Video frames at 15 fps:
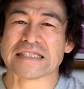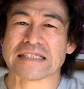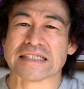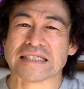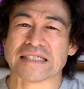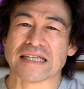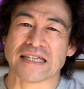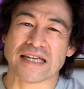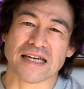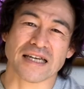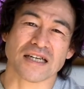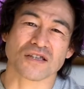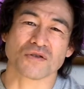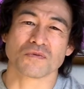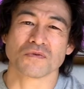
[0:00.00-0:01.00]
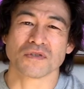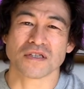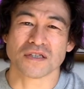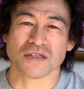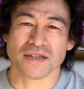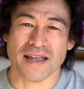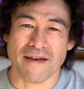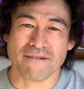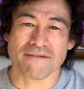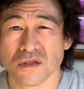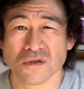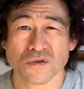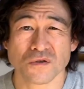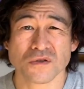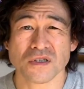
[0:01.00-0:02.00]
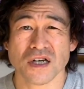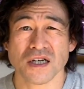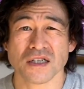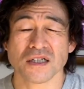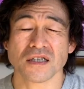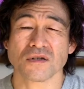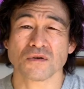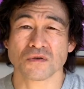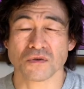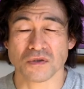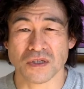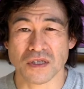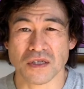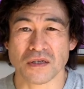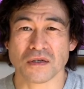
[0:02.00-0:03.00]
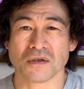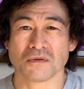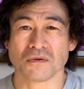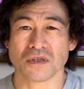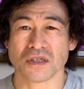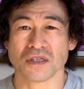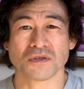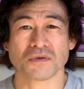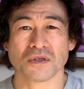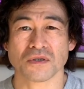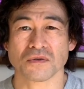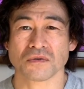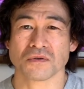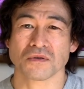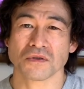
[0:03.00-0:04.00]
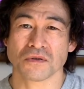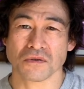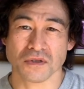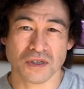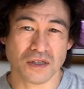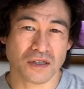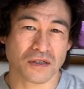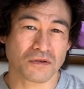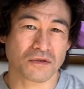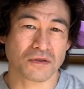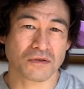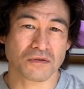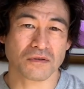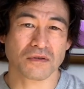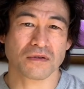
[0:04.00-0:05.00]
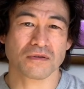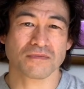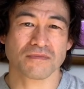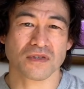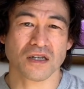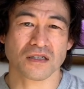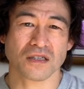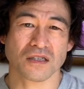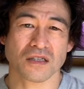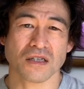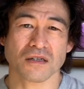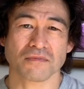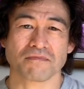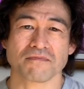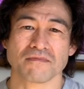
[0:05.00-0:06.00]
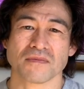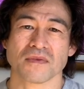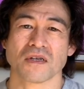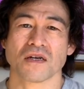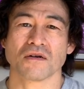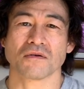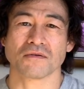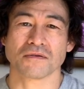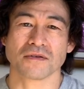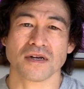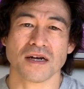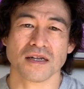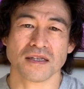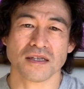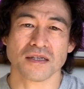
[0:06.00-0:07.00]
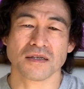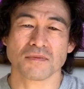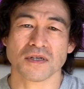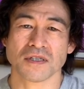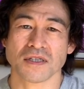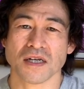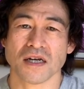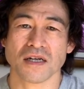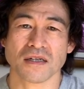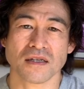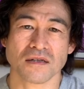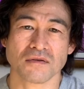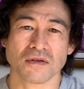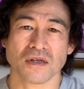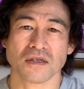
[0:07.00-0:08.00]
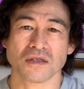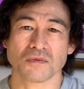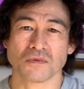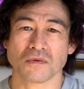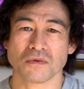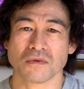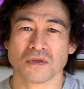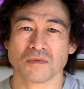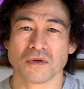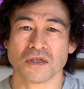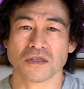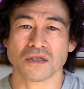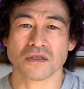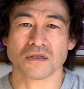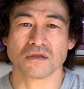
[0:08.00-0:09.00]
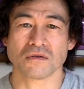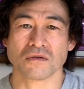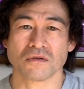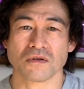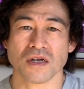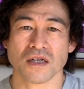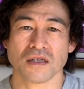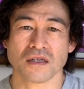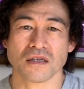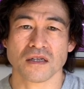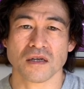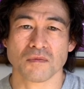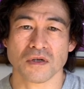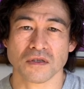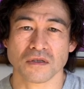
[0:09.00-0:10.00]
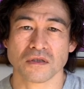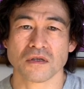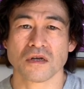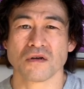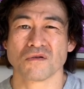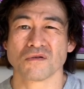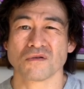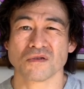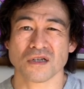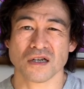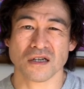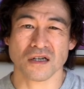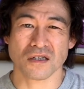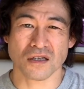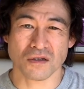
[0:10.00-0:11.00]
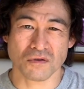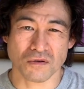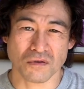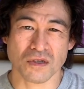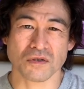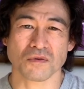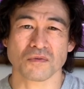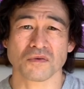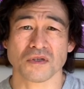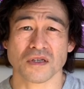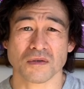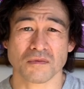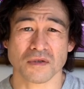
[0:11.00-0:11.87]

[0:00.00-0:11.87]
じゃないかと思うんですよね運がいいことに私はその一握りの人たちに出会うことができました。なので自分を今信じることができています。本当にありがたいことだと思っていま